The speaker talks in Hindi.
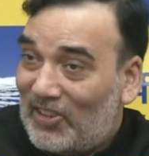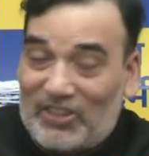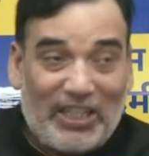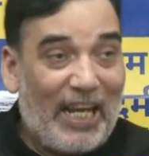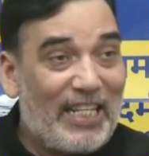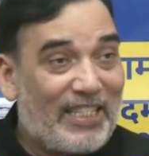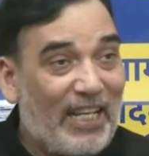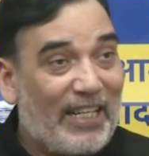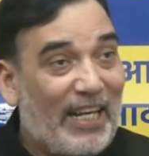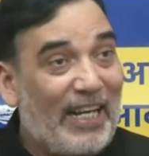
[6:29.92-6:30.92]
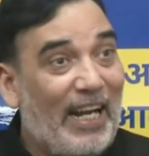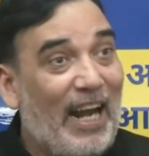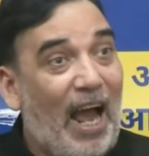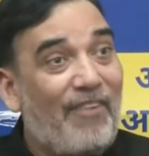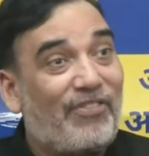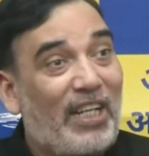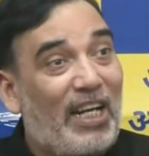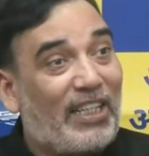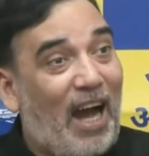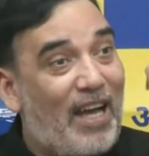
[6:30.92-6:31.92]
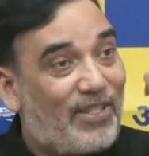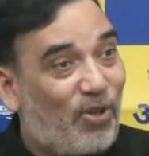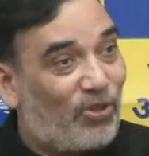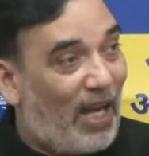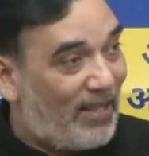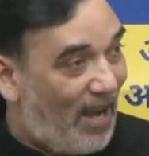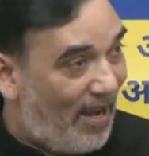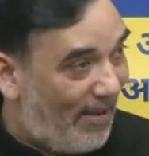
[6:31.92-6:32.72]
जेल से डेली लाइव टेलीकास्ट होता था